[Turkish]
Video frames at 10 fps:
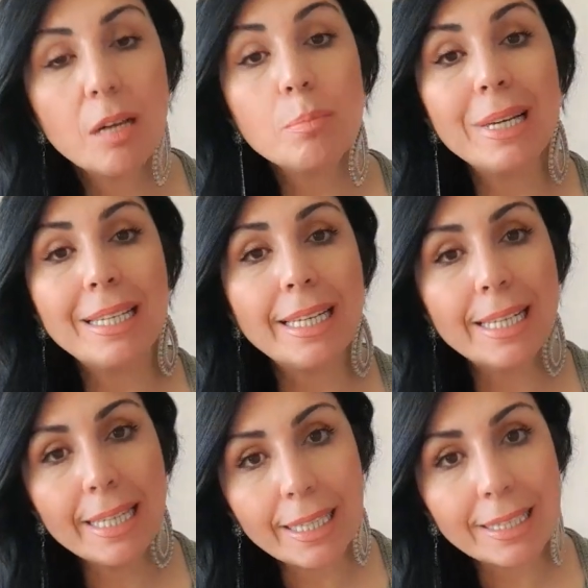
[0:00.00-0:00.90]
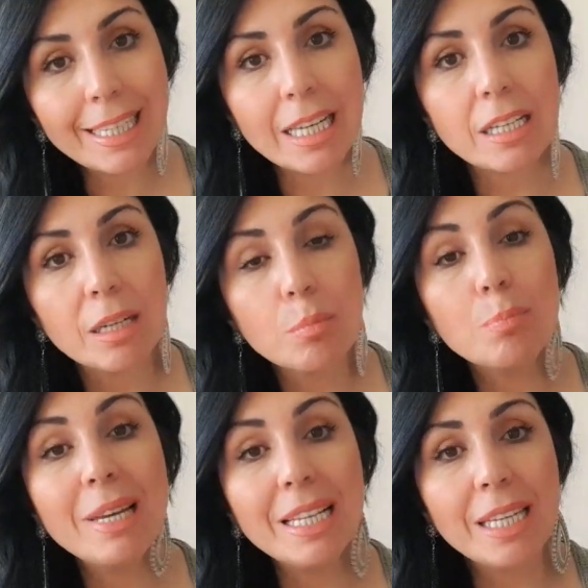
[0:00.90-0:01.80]
Bilgili değil,
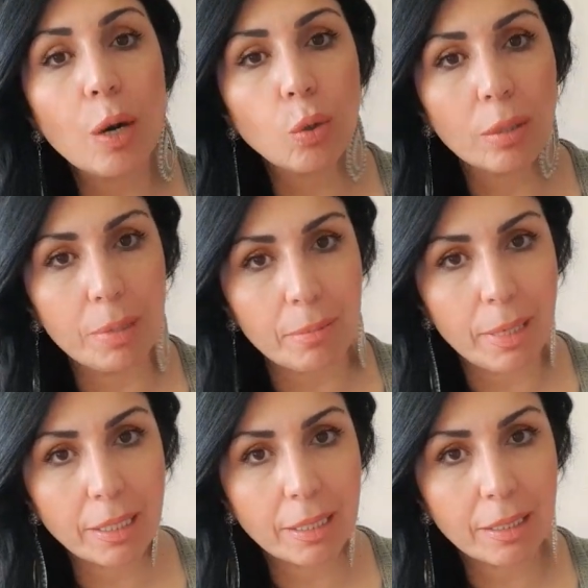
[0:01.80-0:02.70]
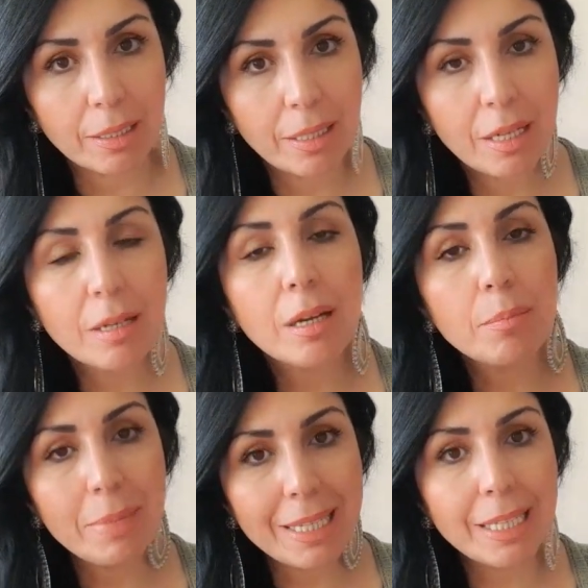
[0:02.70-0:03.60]
bilge olabilmek.
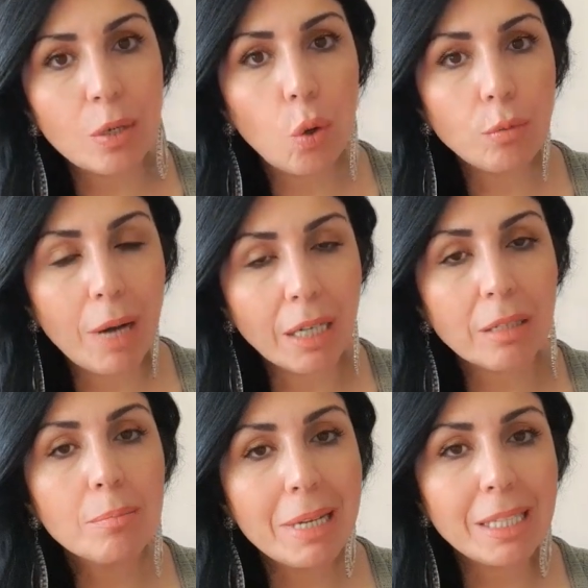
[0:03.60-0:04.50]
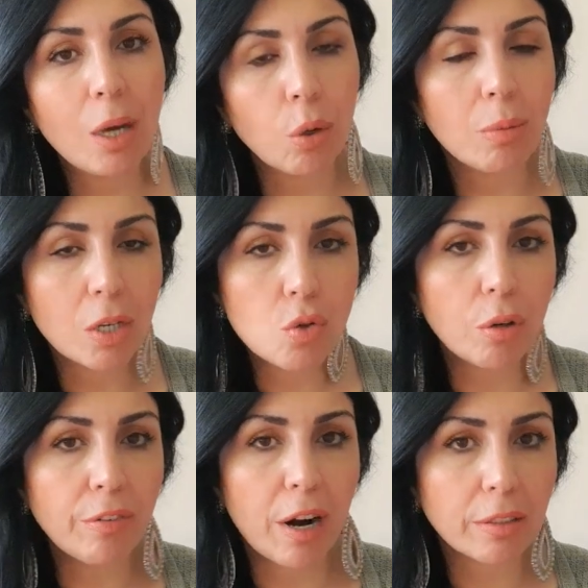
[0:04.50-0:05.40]
Bilgili olmak, bilge olmak
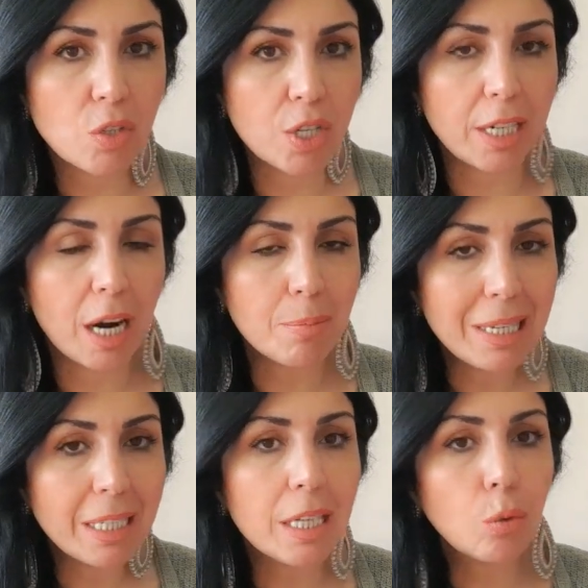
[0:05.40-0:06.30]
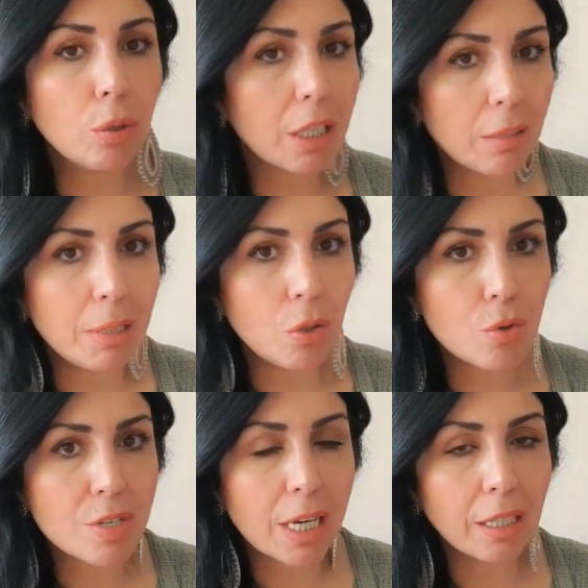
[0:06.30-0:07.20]
çok farklı şeyler. Bilgiyi
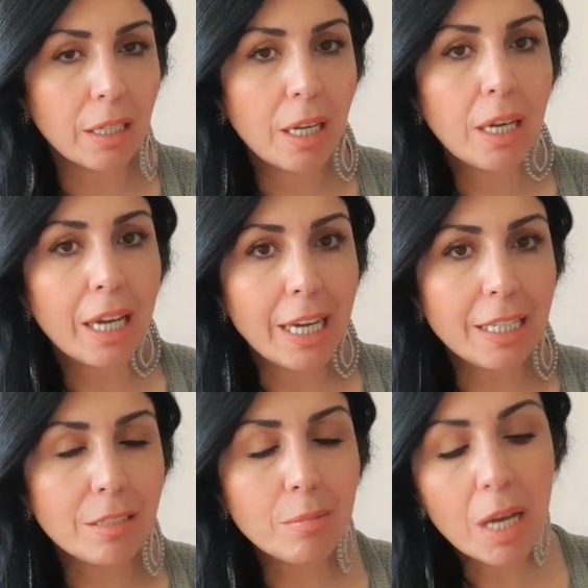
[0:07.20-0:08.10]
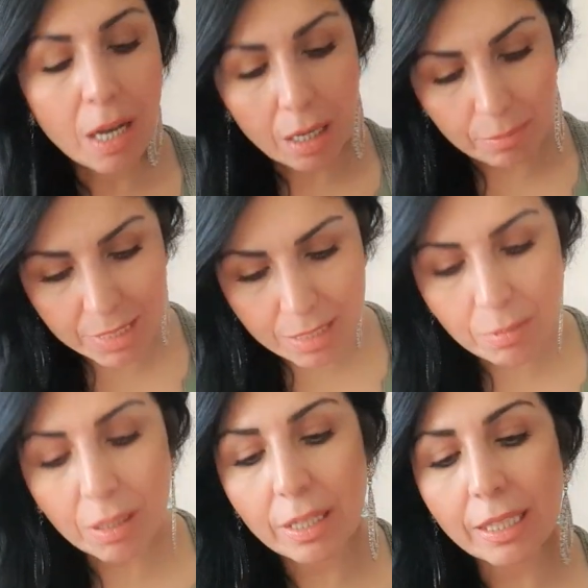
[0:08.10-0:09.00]
kullanabiliyorsak, eğitim bizim
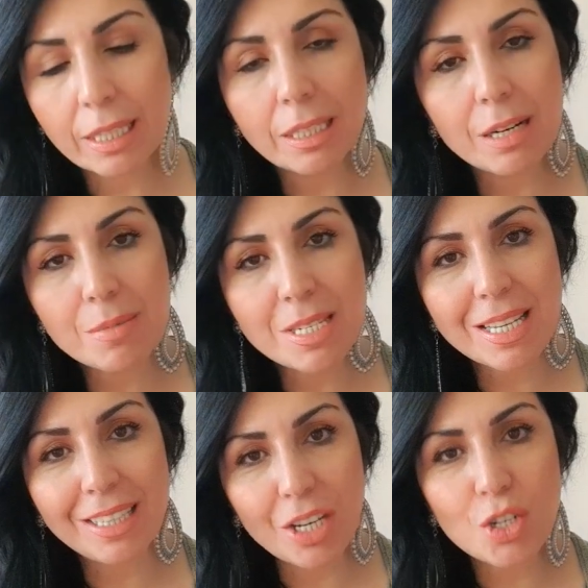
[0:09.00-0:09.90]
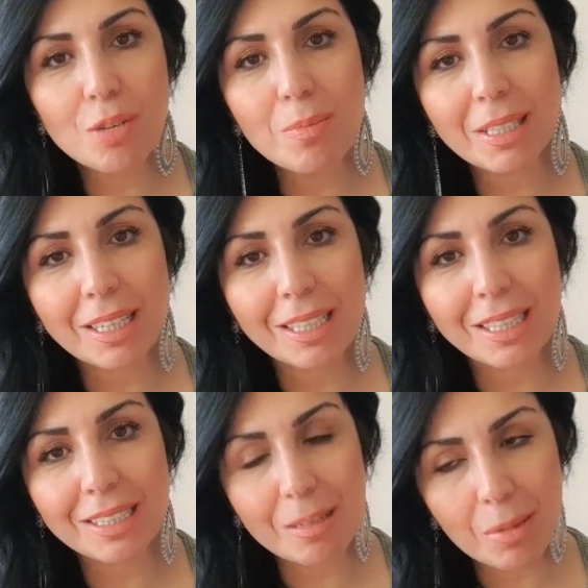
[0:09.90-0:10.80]
hareketlerimizde değişim meydana
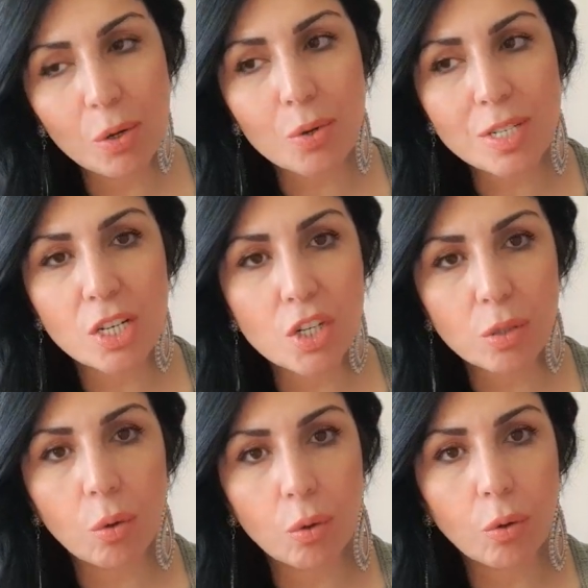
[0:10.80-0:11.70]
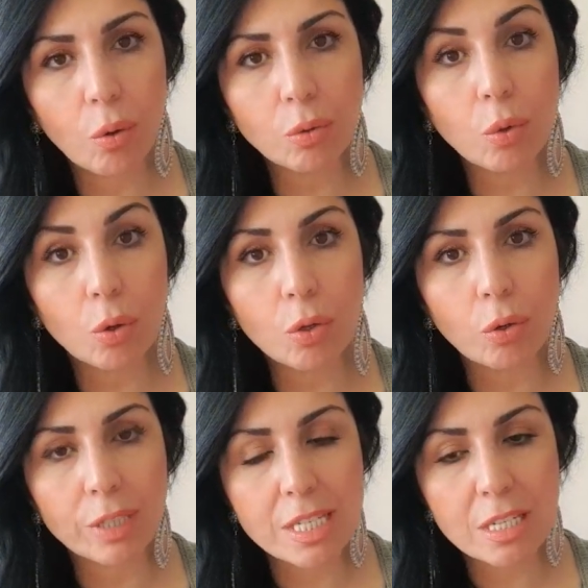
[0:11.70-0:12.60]
getirebiliyorsa işte o, o doğru
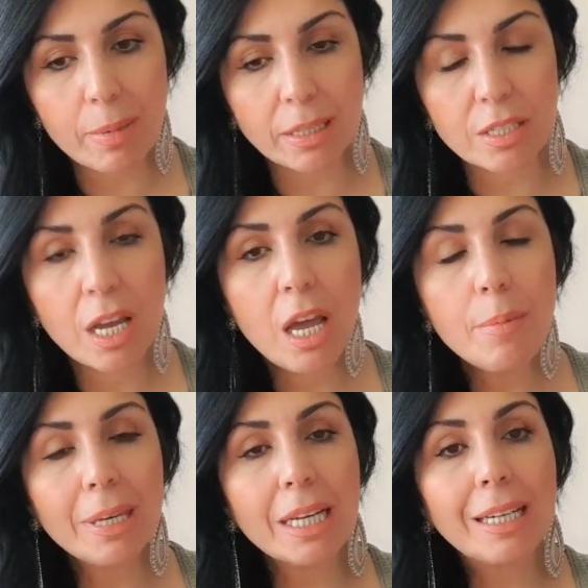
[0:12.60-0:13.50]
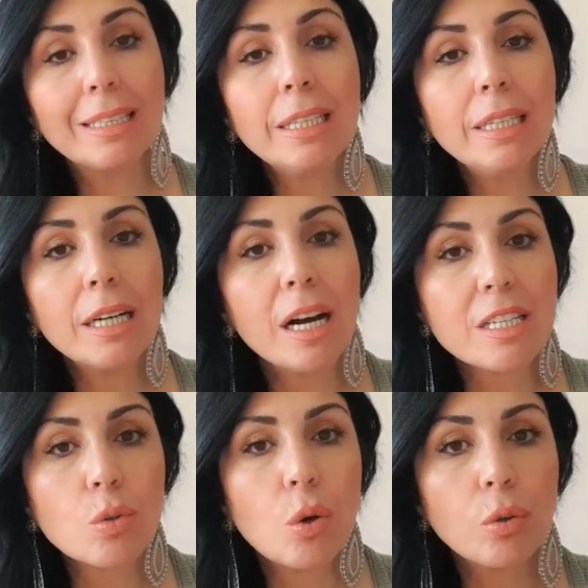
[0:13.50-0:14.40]
yolda izlemektir. Peki kadınlara
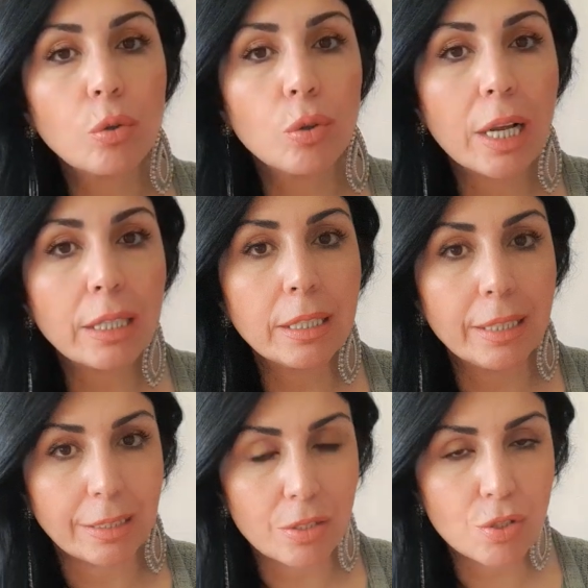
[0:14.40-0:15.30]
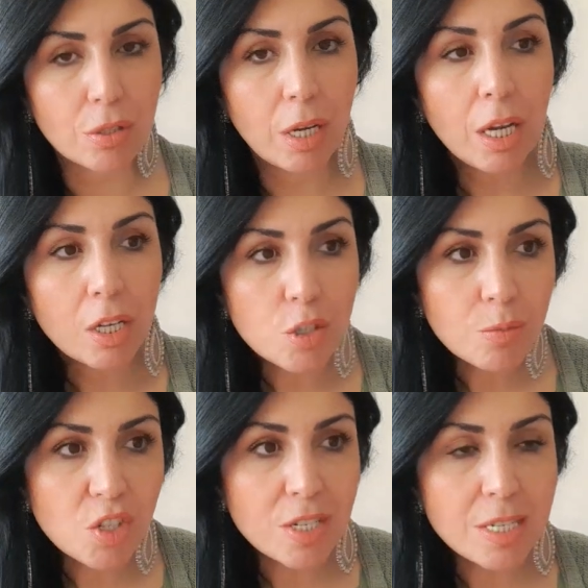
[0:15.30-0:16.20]
has görgü kuralları nedir?
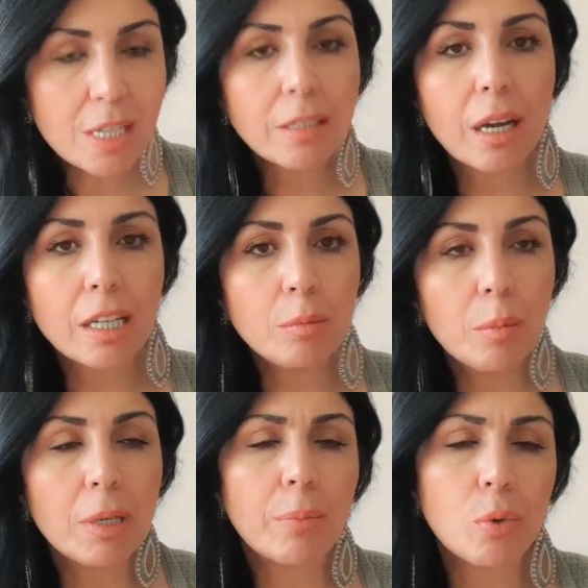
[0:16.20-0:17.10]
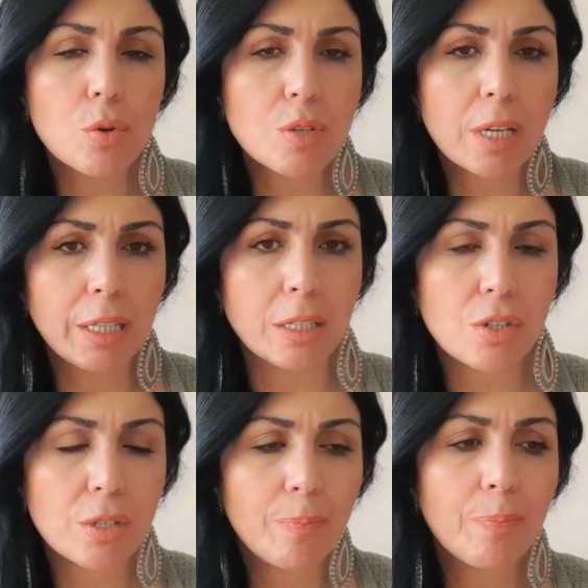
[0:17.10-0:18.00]
Şimdi cinsiyet ayrımı mı yapıyoruz?
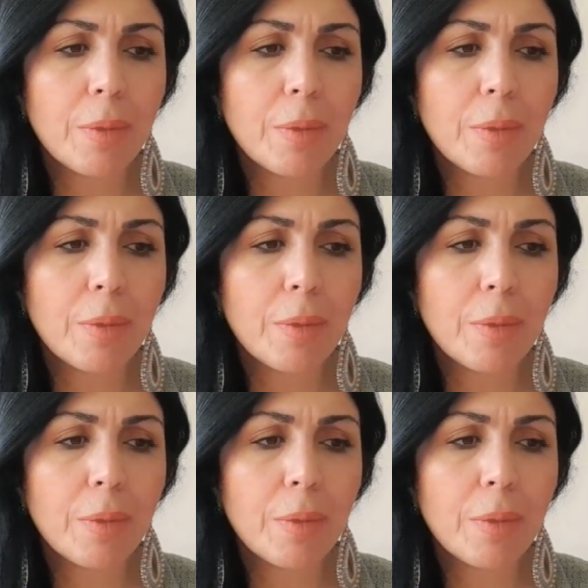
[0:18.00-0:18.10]
Hayır.